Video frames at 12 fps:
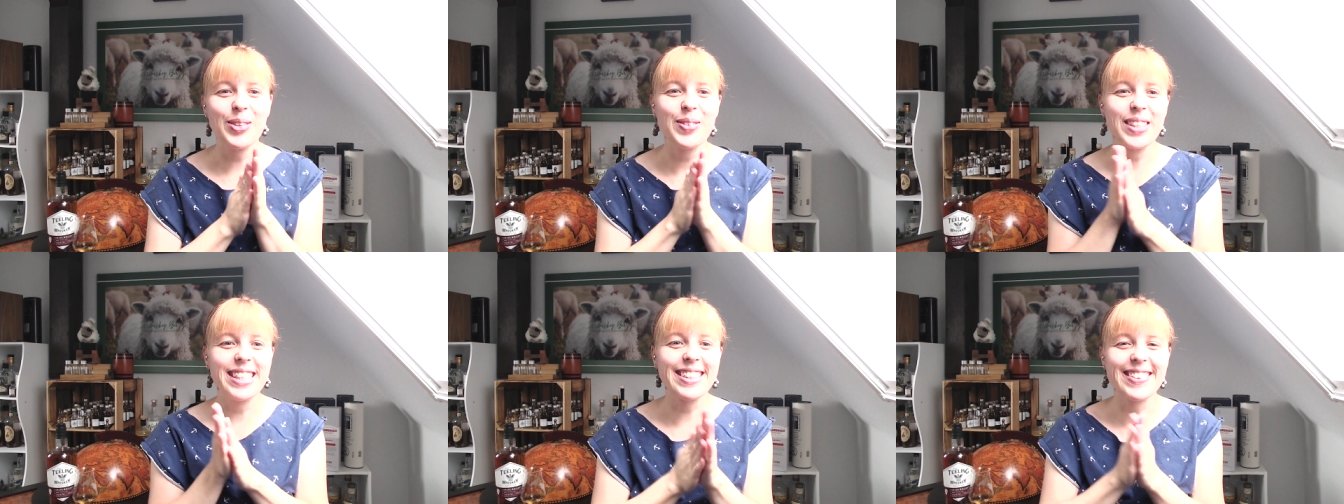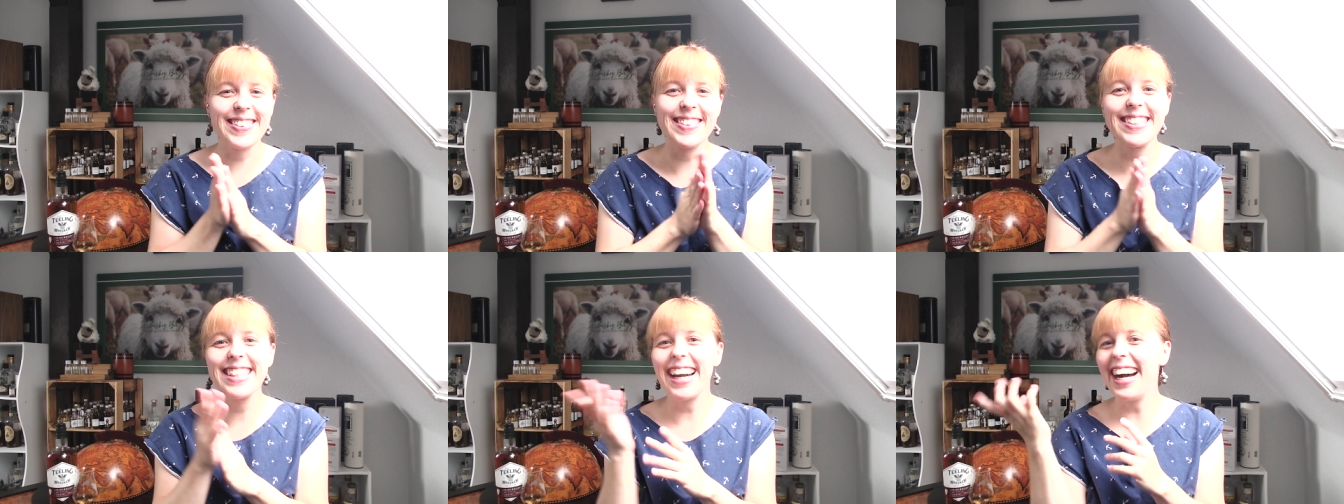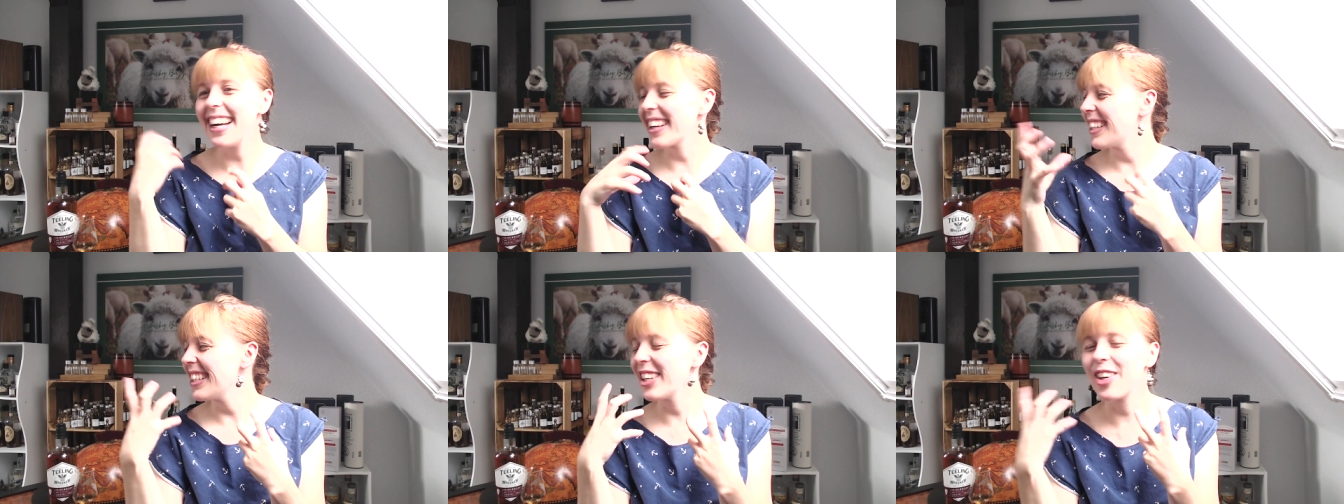Also gerade,
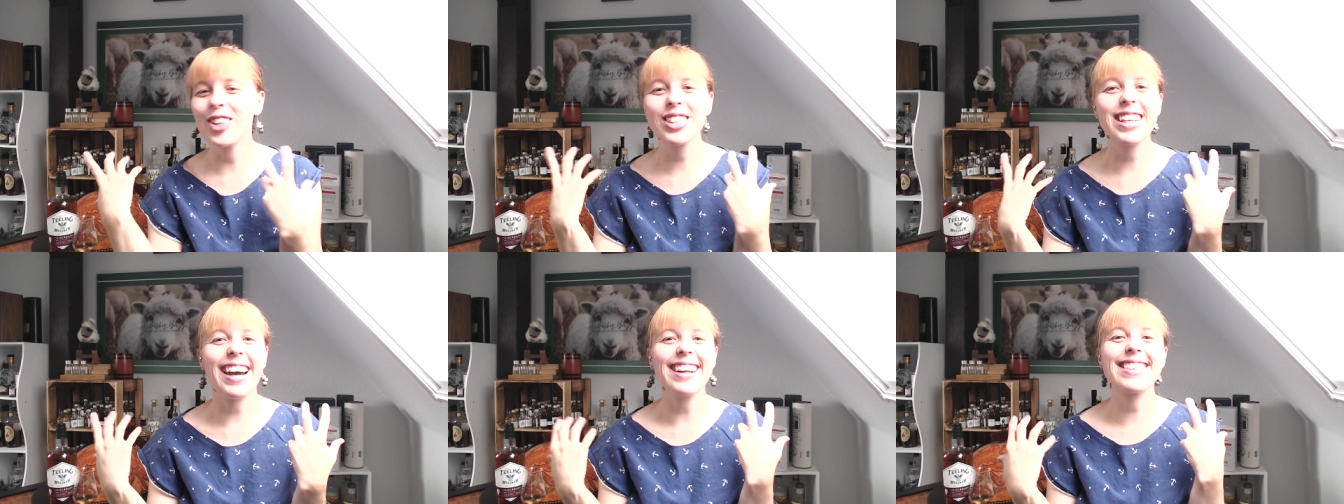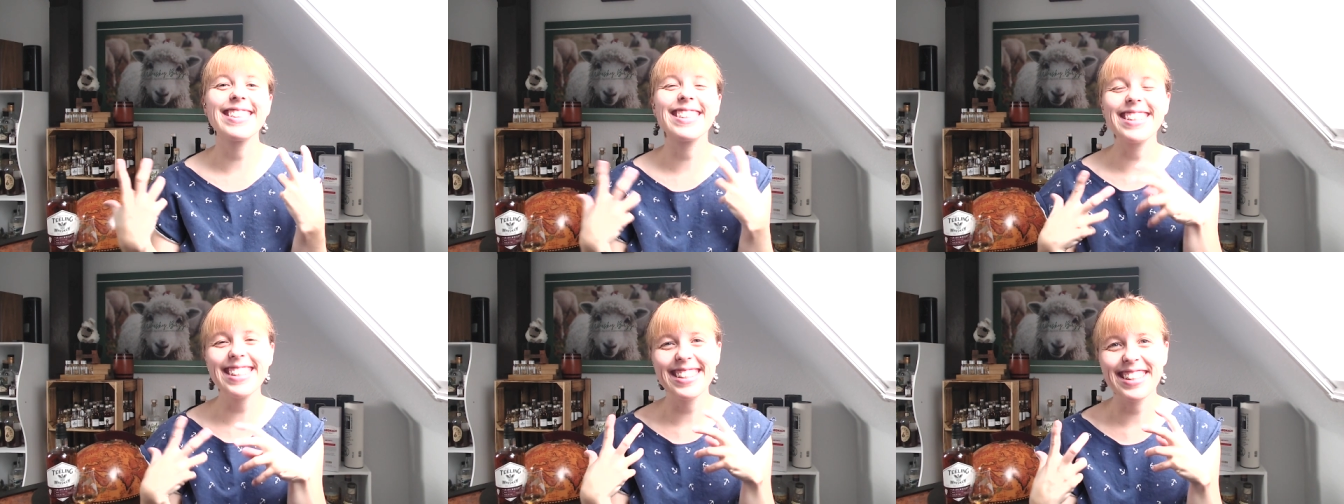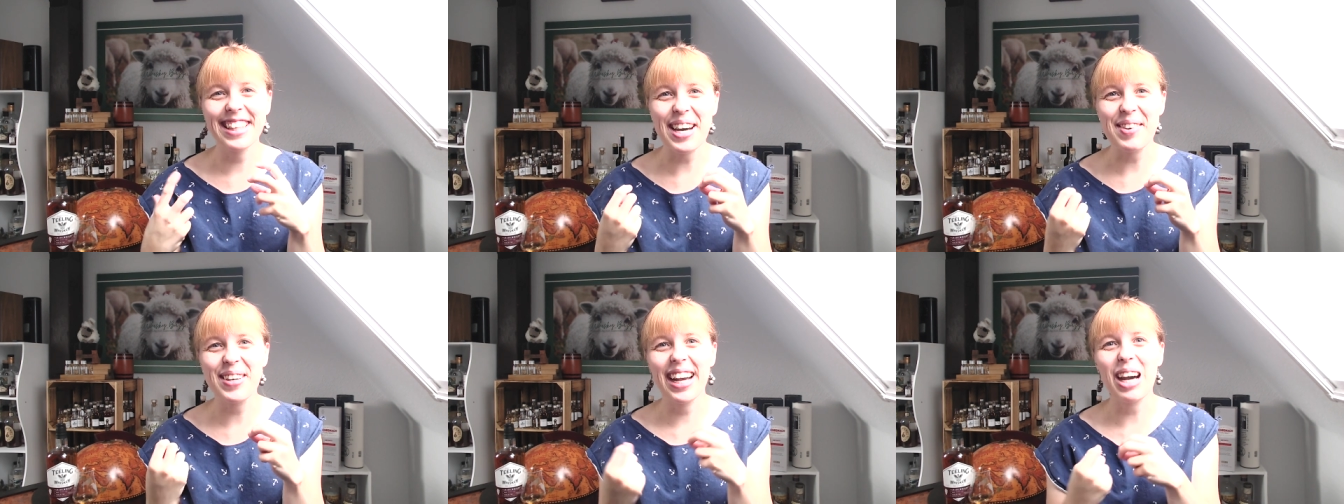ihr könnt es gerade nicht riechen,
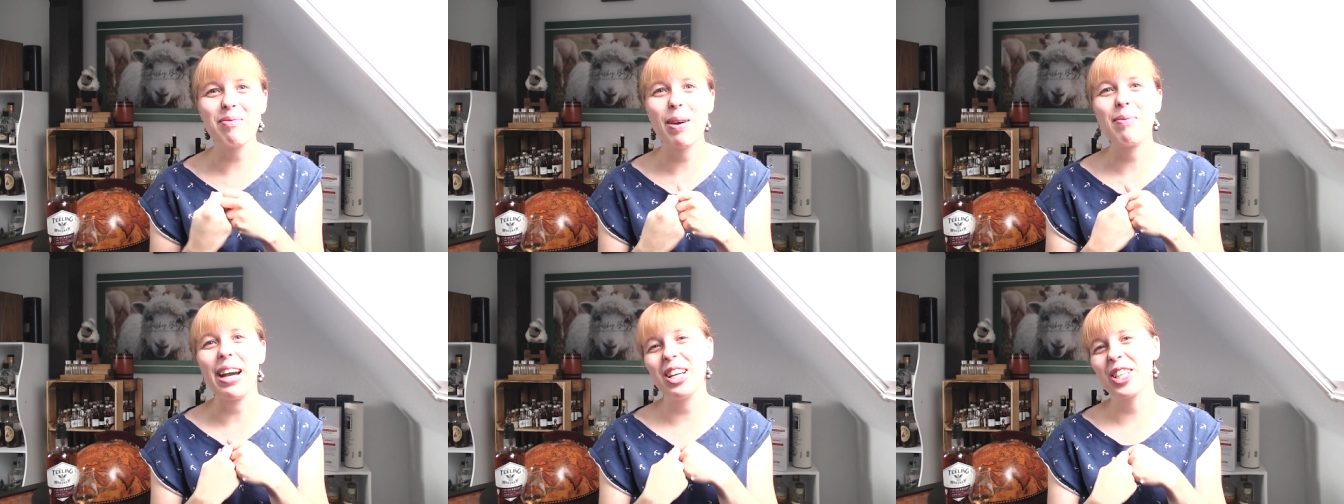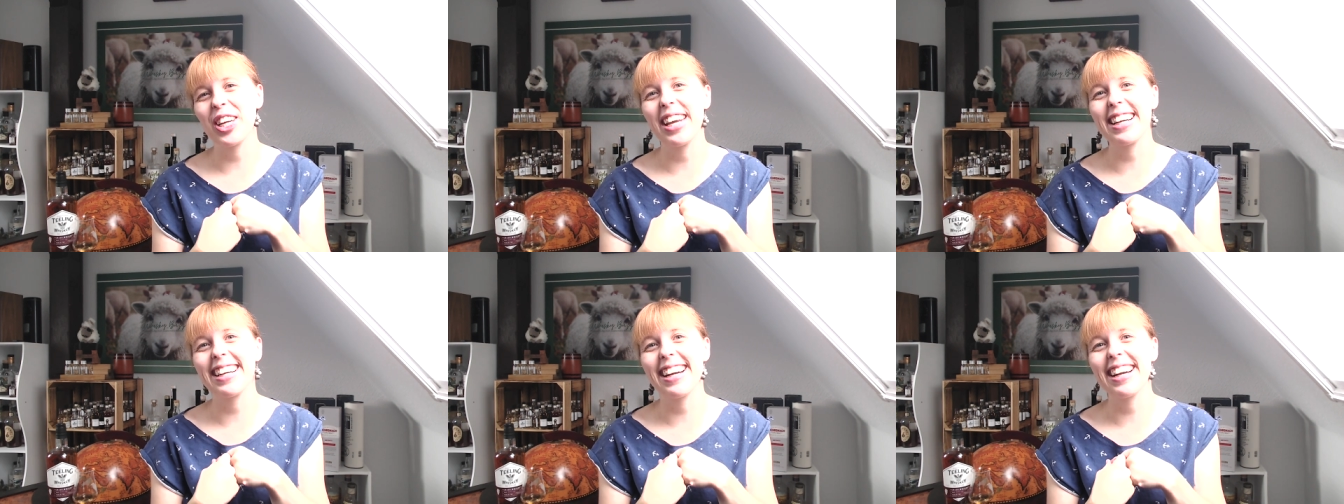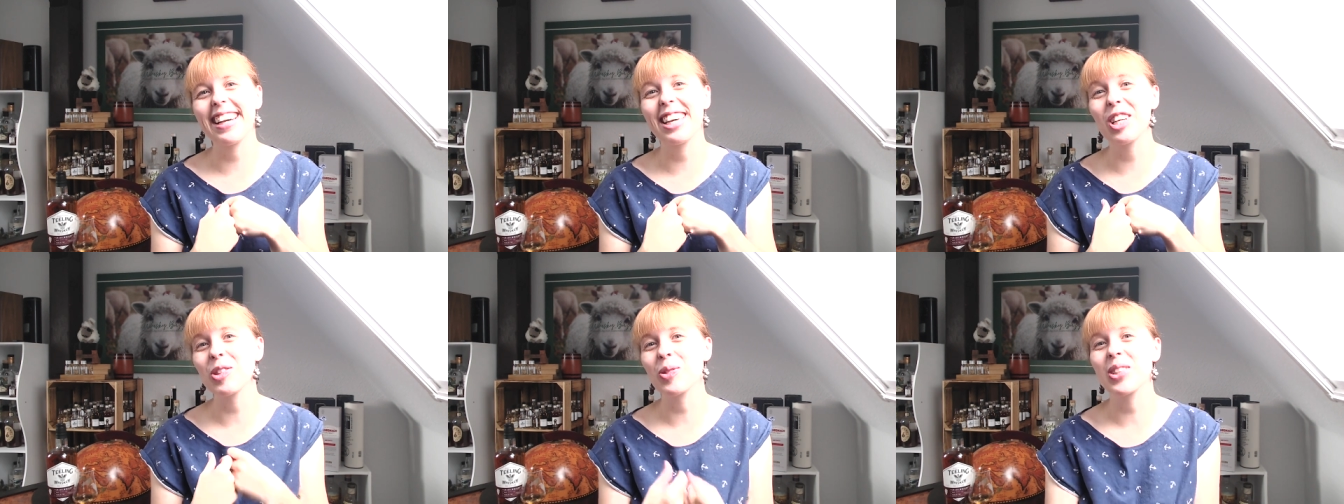aber gerade beim Einschenken kriege ich
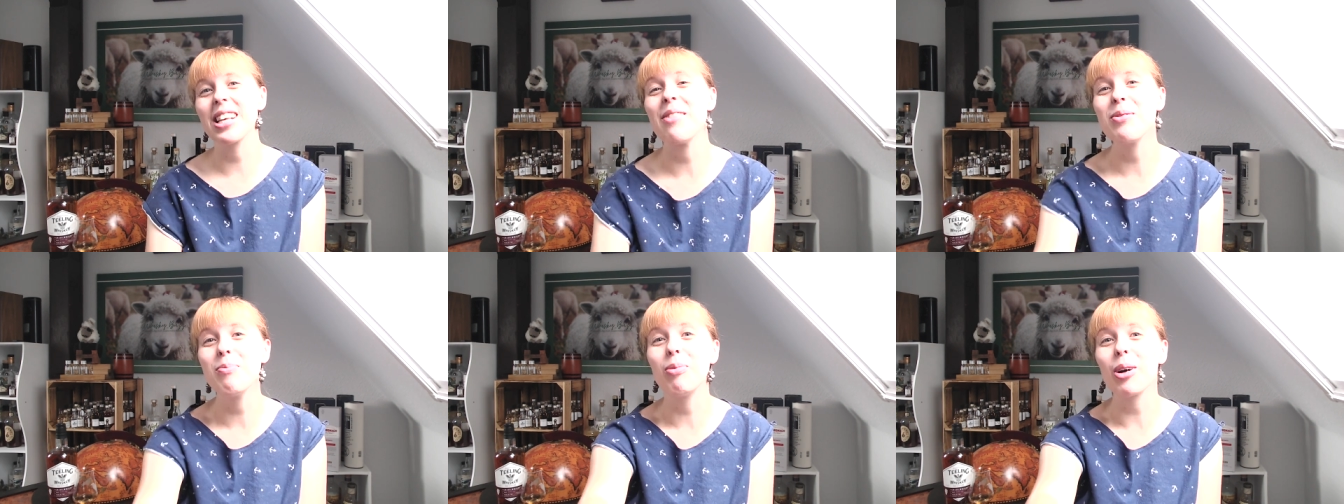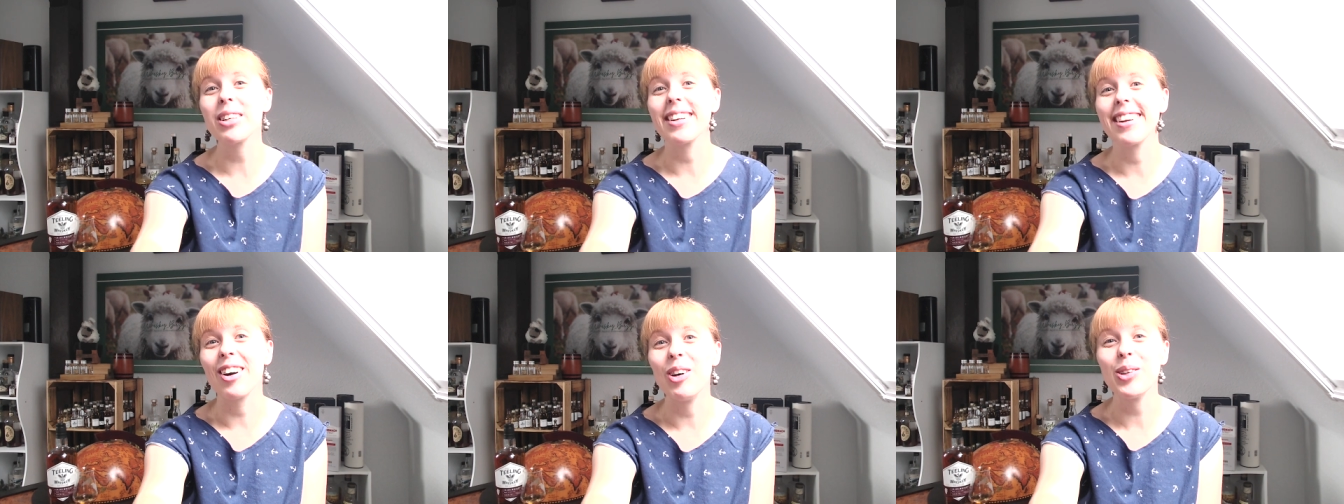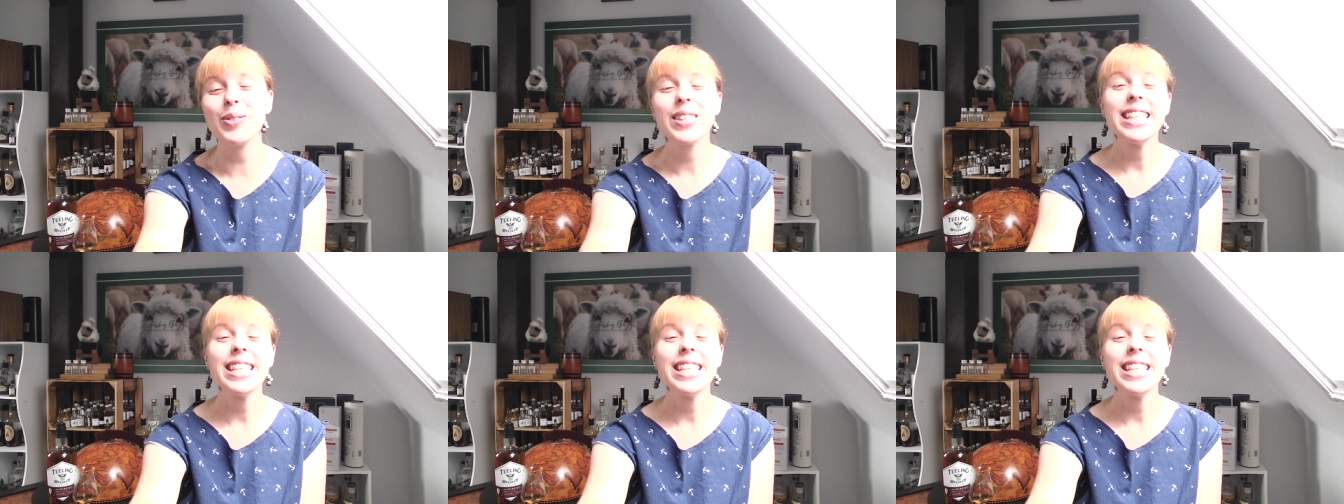schon sehr viel Bock darauf.